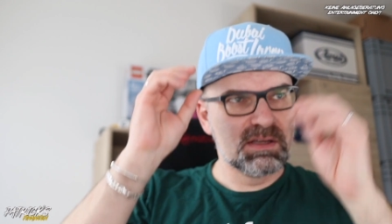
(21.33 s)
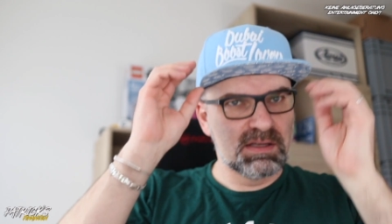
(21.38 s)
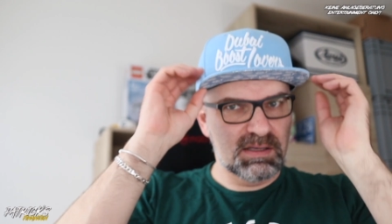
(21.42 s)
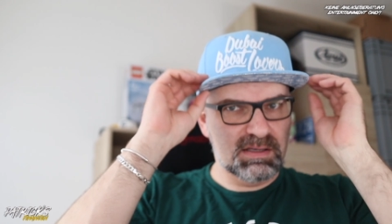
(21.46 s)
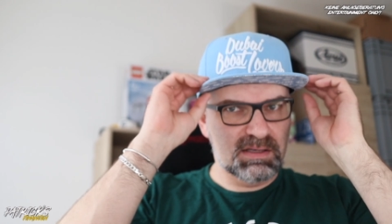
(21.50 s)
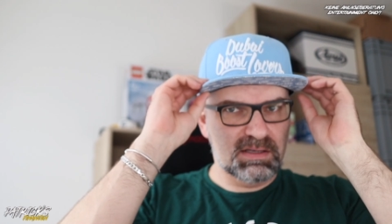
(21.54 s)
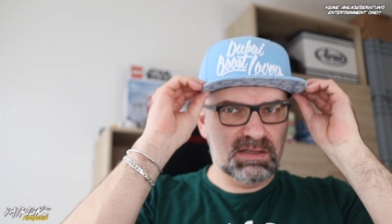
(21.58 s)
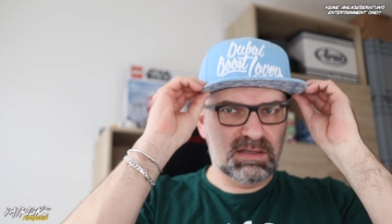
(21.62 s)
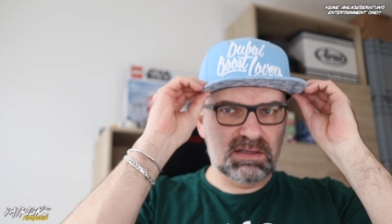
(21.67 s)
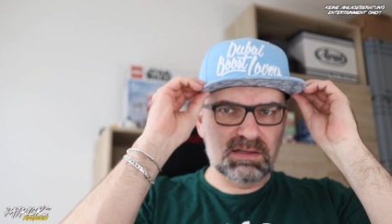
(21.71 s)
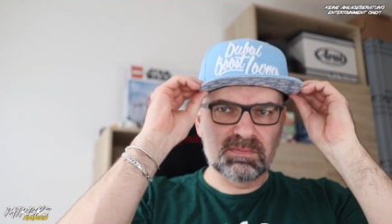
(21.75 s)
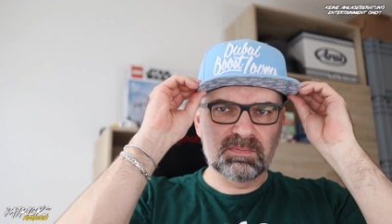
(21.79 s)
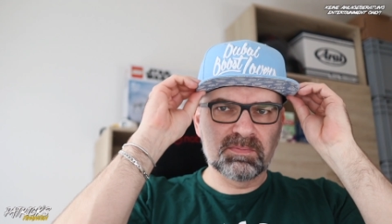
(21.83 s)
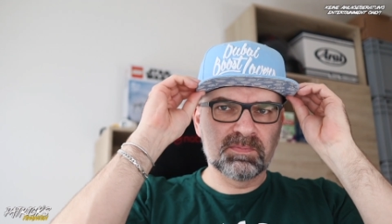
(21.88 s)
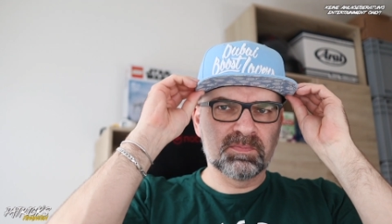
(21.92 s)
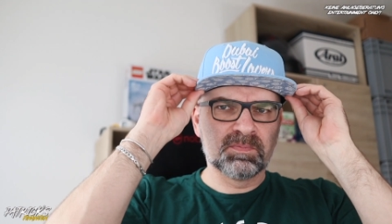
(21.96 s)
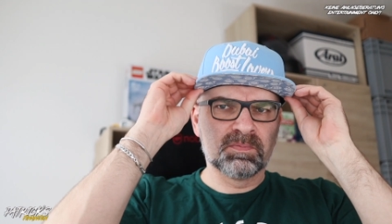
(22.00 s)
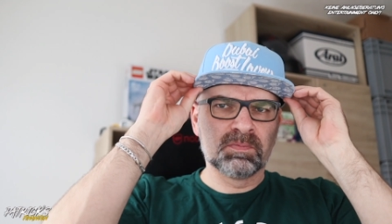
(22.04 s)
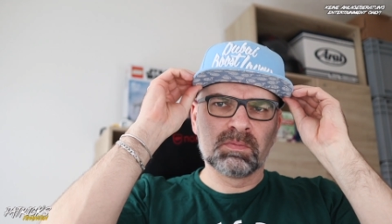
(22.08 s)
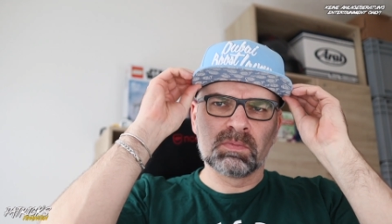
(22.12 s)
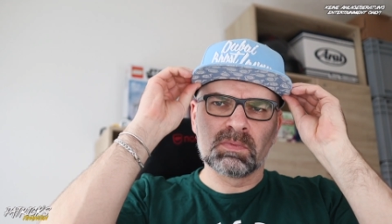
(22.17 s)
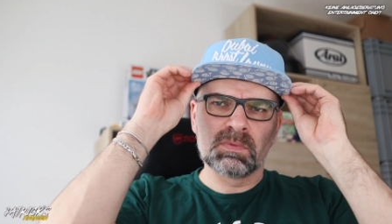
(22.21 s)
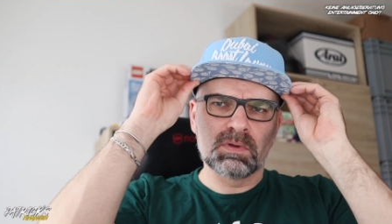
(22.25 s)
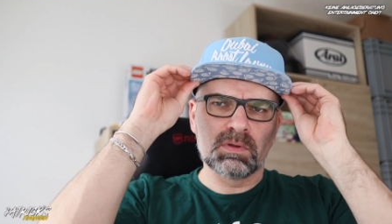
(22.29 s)

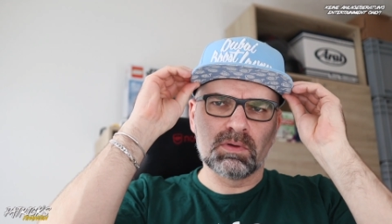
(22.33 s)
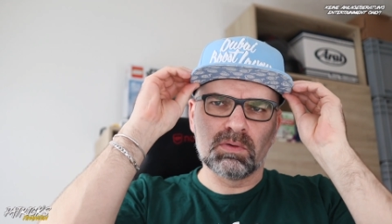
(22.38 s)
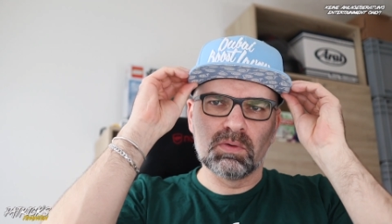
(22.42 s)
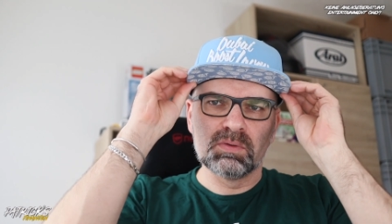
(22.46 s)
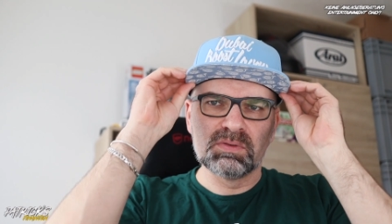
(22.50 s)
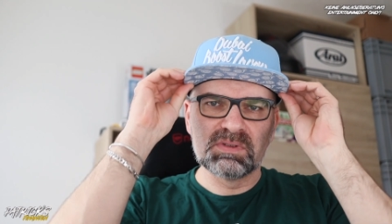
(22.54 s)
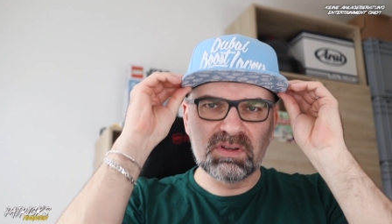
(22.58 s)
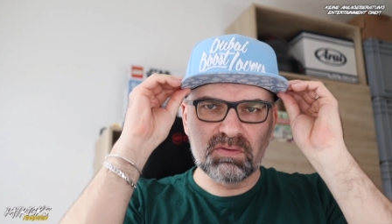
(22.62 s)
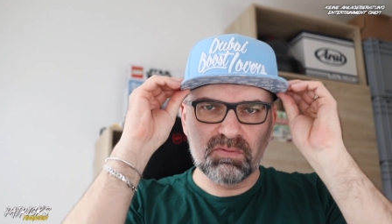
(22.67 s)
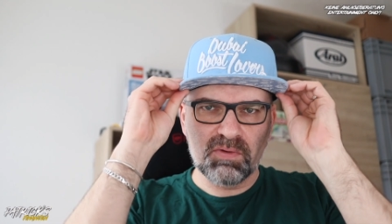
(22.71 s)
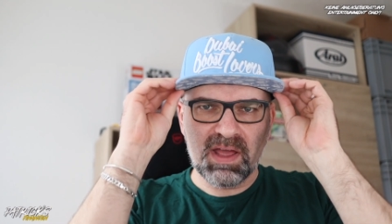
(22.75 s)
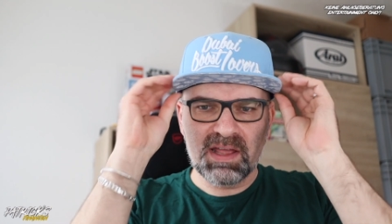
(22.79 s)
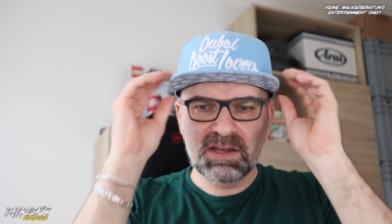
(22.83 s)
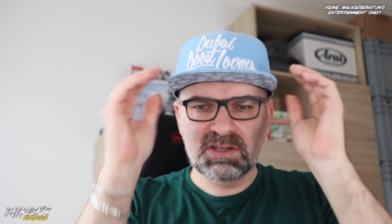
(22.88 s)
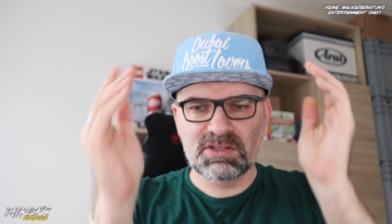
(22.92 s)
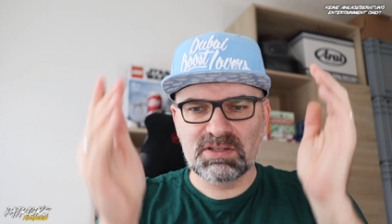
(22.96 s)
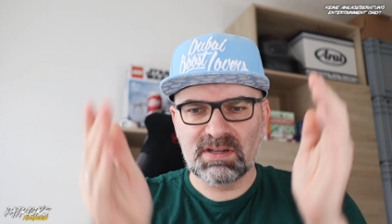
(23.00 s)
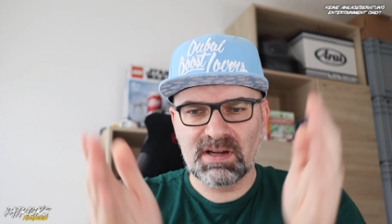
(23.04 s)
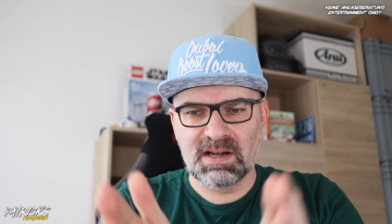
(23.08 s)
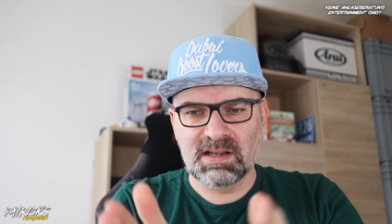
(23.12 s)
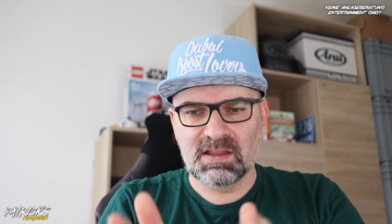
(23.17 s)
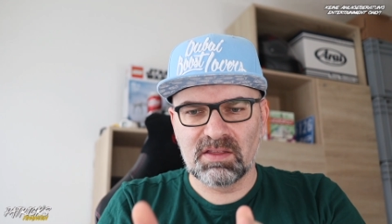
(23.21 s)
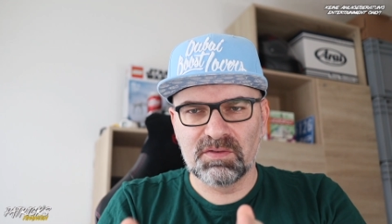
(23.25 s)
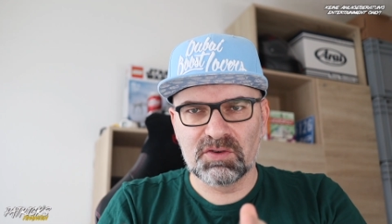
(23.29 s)
Ähm, und die
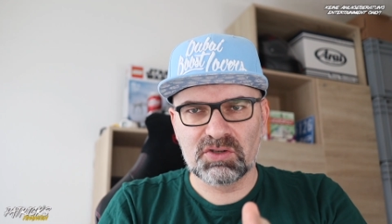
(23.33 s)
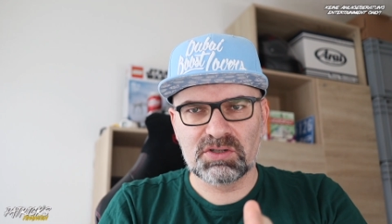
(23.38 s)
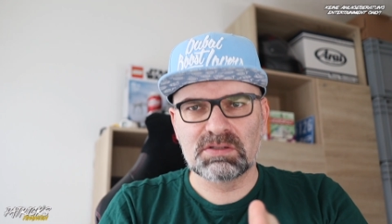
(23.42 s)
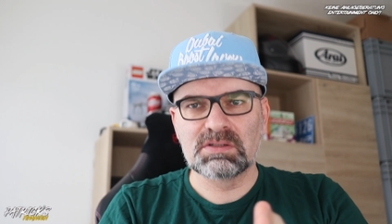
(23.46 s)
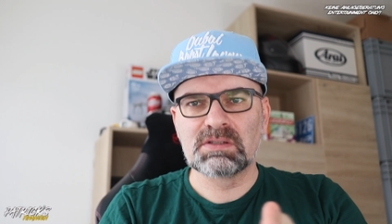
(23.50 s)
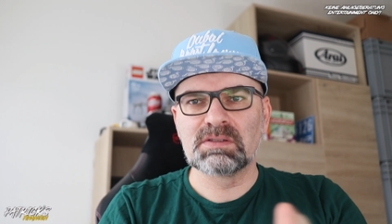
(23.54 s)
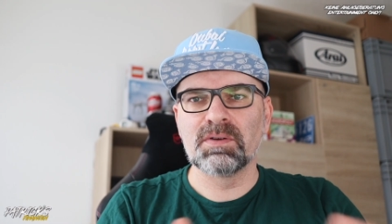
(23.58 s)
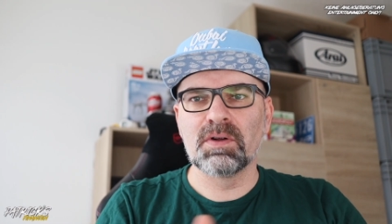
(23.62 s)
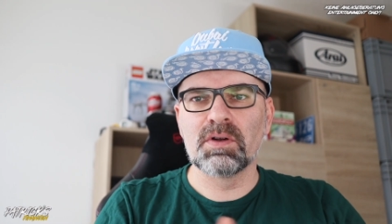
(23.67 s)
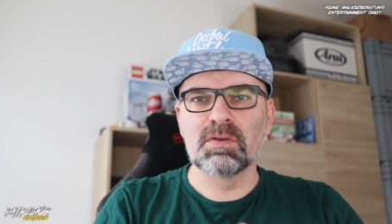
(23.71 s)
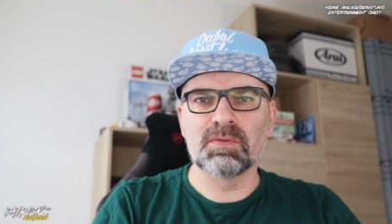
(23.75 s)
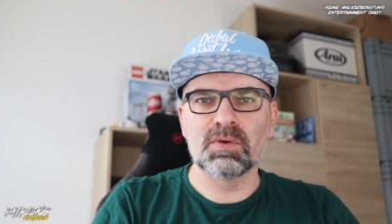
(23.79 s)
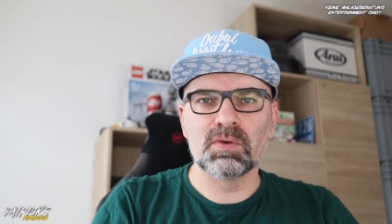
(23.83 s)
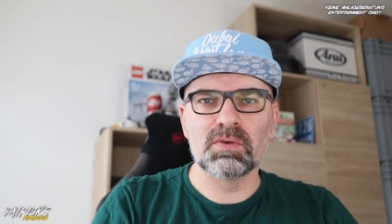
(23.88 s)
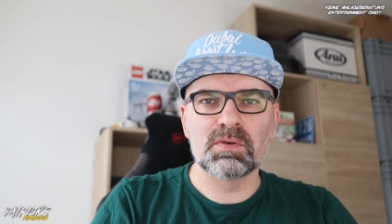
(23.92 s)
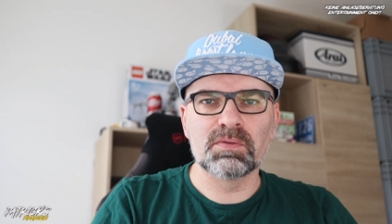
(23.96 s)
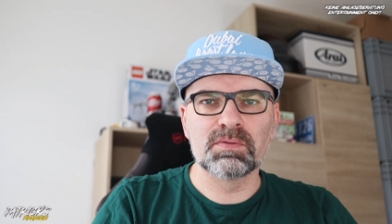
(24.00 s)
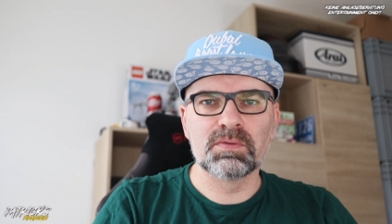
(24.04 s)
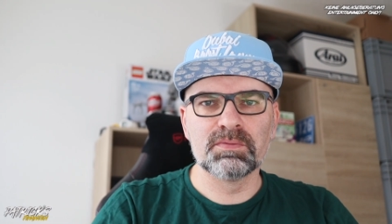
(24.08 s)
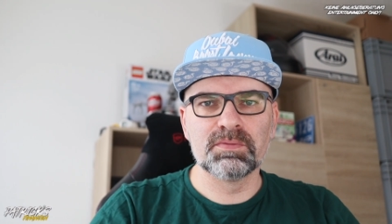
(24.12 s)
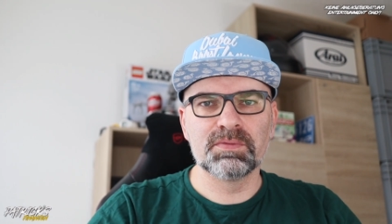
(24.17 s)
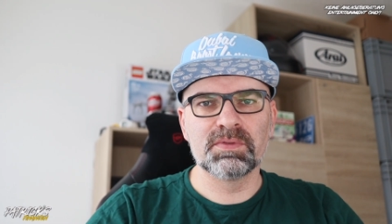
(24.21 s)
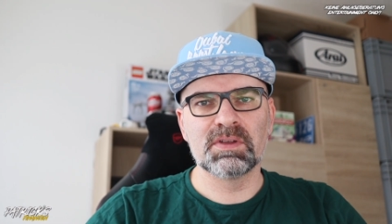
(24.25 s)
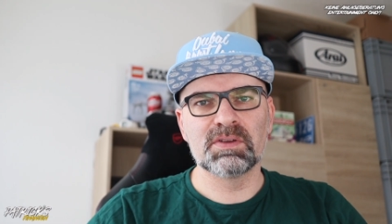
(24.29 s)
rangen halt zwischen 12,50 Euro
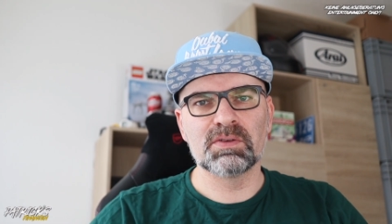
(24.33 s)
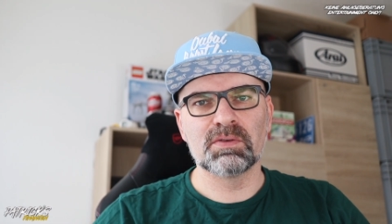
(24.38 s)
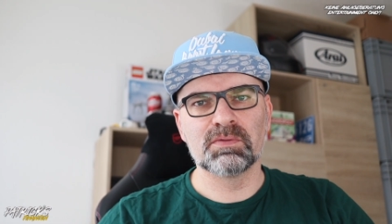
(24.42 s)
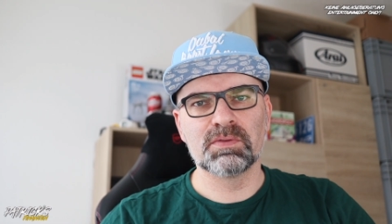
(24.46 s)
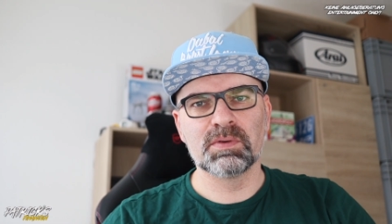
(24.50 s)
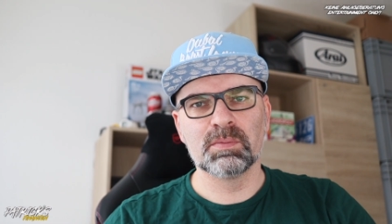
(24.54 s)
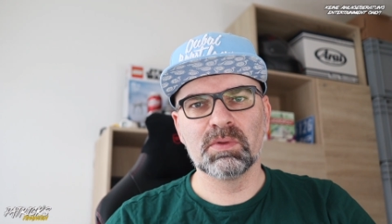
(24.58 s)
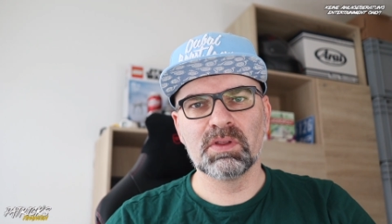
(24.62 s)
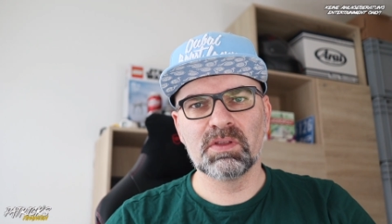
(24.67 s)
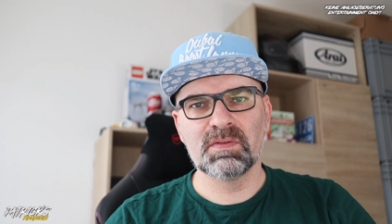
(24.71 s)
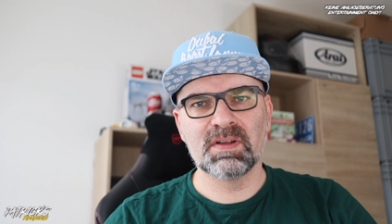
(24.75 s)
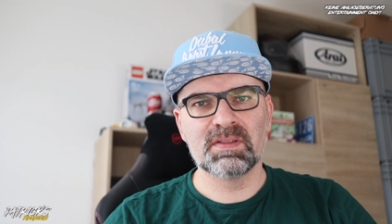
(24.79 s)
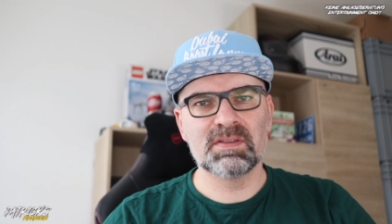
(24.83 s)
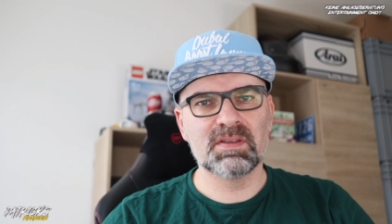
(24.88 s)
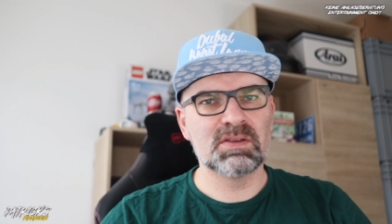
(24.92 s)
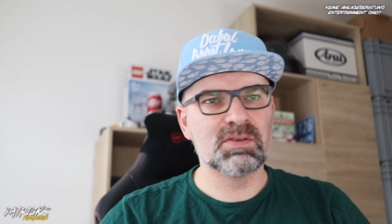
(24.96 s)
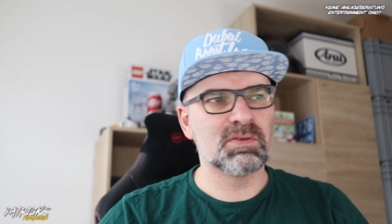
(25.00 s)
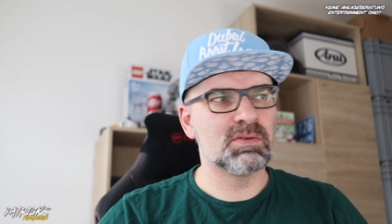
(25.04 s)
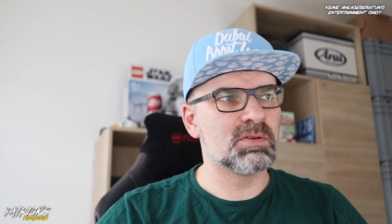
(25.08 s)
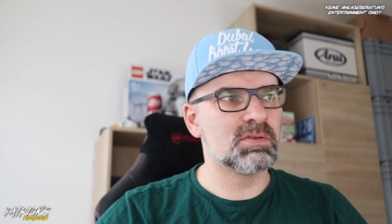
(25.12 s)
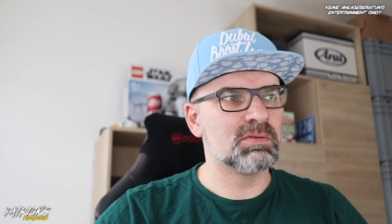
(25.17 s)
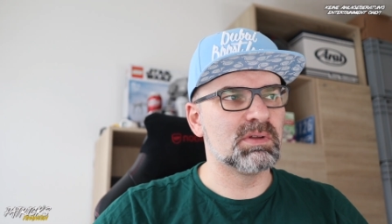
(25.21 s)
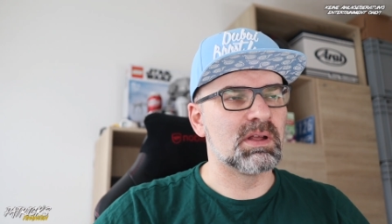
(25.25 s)
und 25 Euro.